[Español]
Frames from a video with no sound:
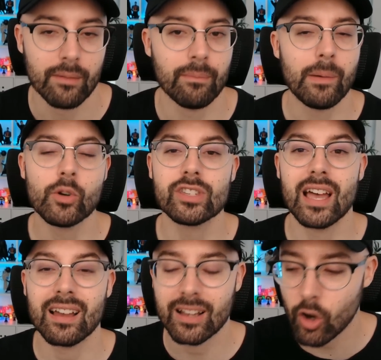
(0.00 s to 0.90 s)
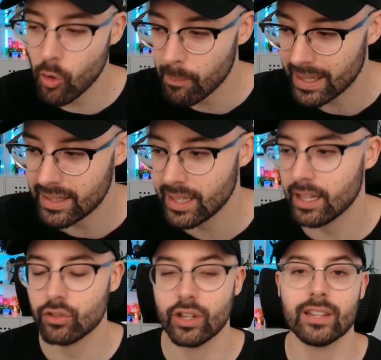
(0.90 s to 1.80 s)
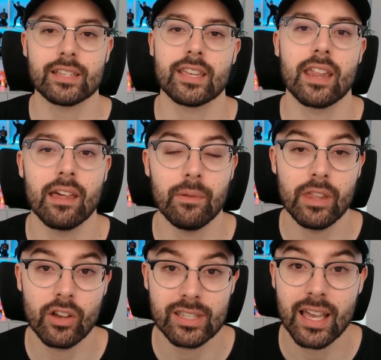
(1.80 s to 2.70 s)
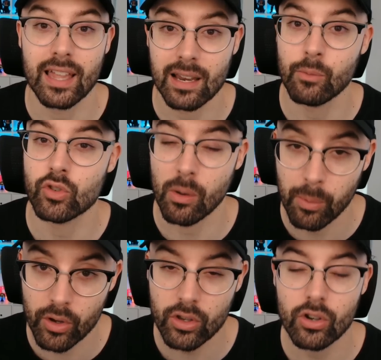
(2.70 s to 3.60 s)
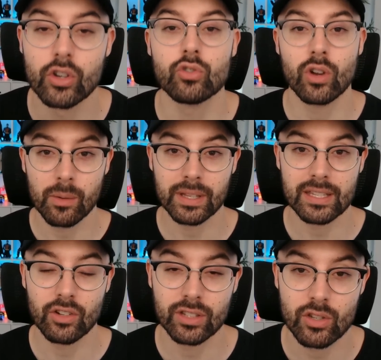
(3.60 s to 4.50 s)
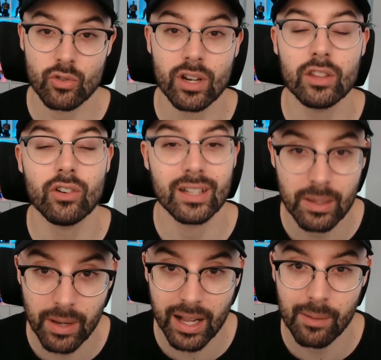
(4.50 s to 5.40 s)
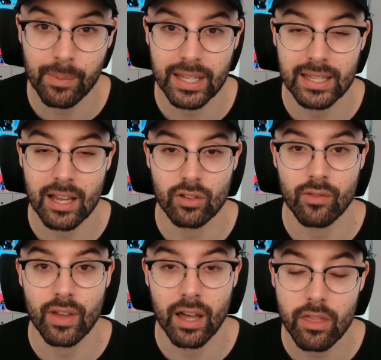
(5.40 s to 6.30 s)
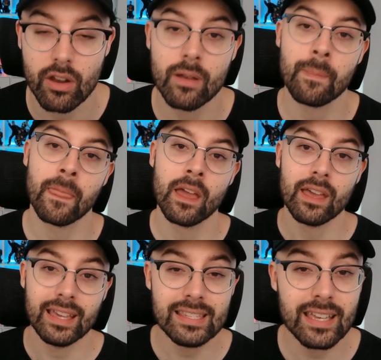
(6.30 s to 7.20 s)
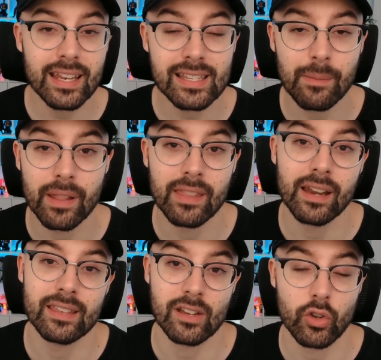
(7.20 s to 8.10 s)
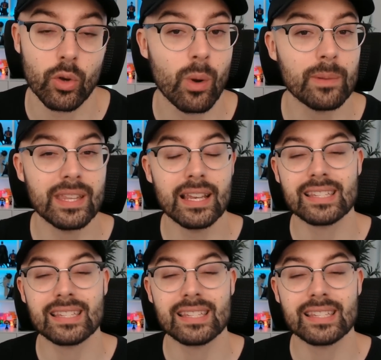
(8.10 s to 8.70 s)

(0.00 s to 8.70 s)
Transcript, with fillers: Vamos a combatir esto en esta serie de vídeos, así que darle mucho apoyo, suscríbete si no estás suscrito, activa la campanita de notificaciones y si quieres aprender desarrollo web tienes